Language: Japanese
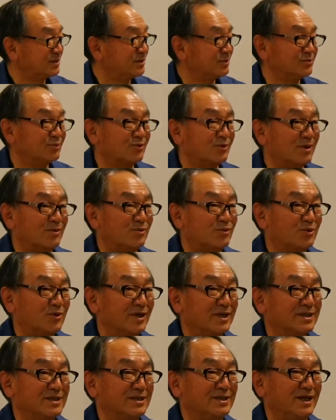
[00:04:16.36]
てるのか儲
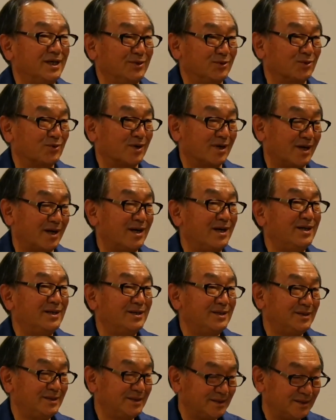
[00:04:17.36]
かってないのか、
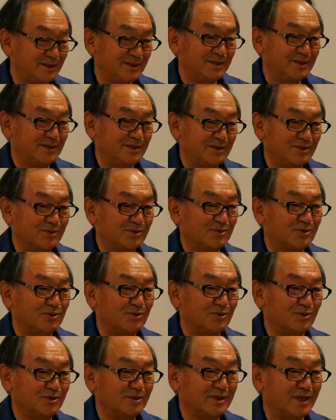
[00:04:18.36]

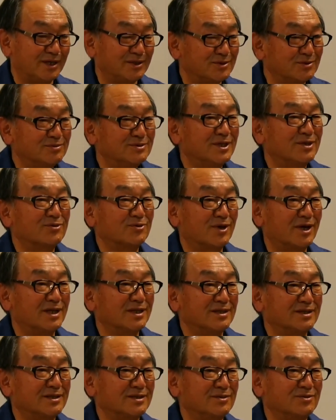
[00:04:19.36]
こう大丈夫なの
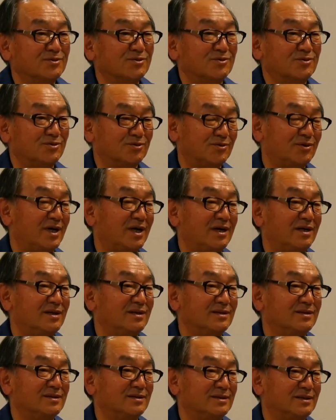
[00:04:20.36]
かっていうところは、
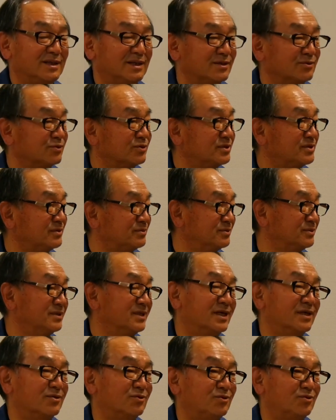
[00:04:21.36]
あの自分
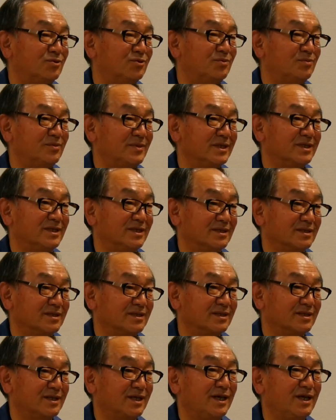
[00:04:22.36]
がこうまだ
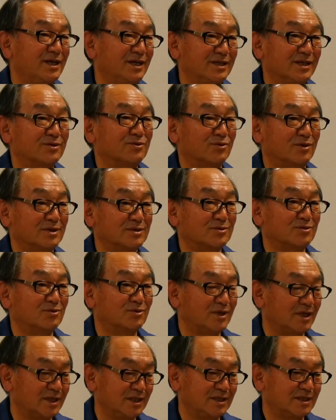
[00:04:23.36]
経営だとかそ
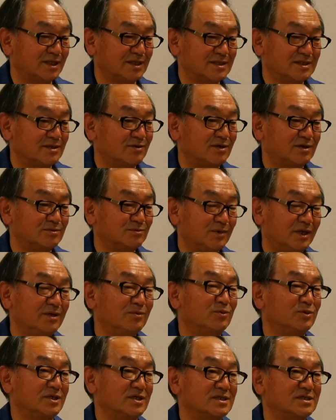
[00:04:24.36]
こら辺に携わる
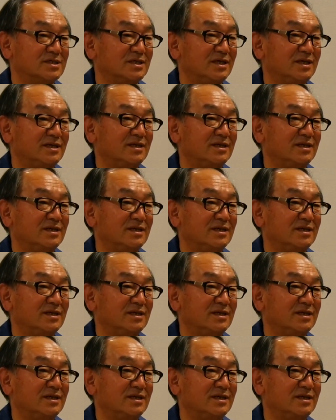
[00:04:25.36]
前もですね、